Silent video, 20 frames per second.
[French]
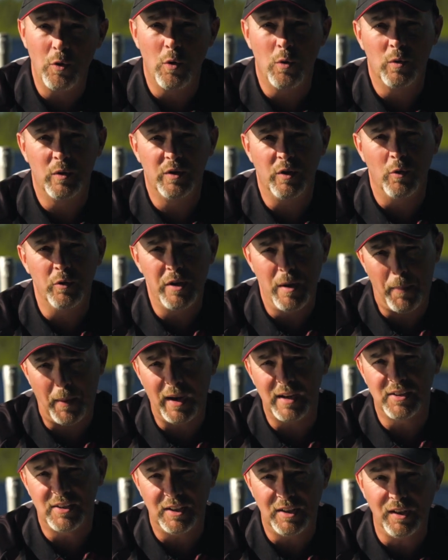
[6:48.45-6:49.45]
on, est
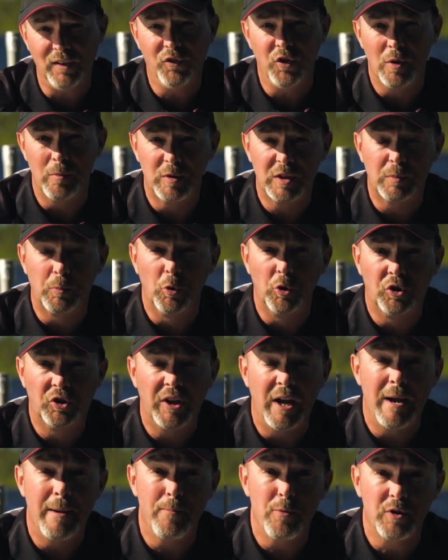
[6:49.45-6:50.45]
prêt à sacrifier un petit peu de
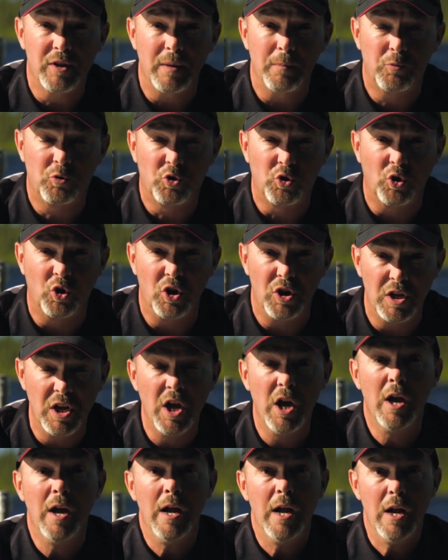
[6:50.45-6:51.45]
temps pour capturer
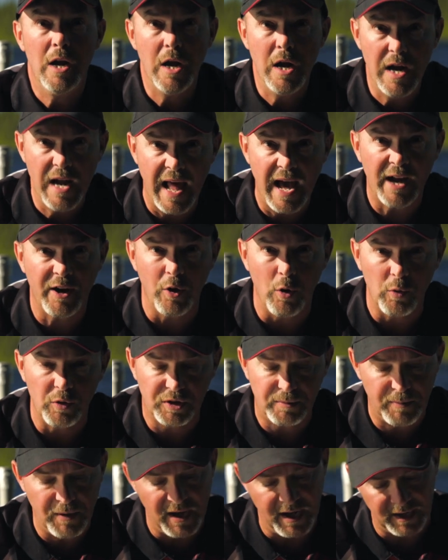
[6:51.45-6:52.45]
la
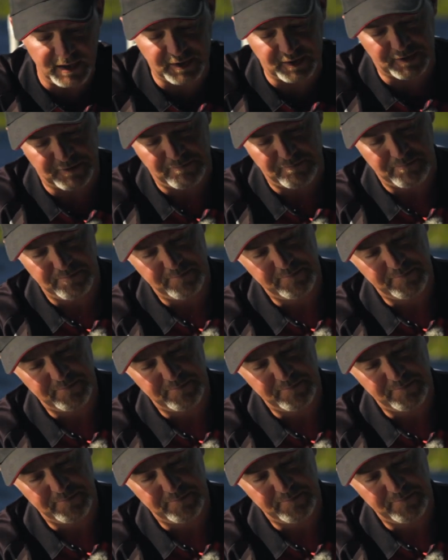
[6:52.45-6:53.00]
grosse pièce.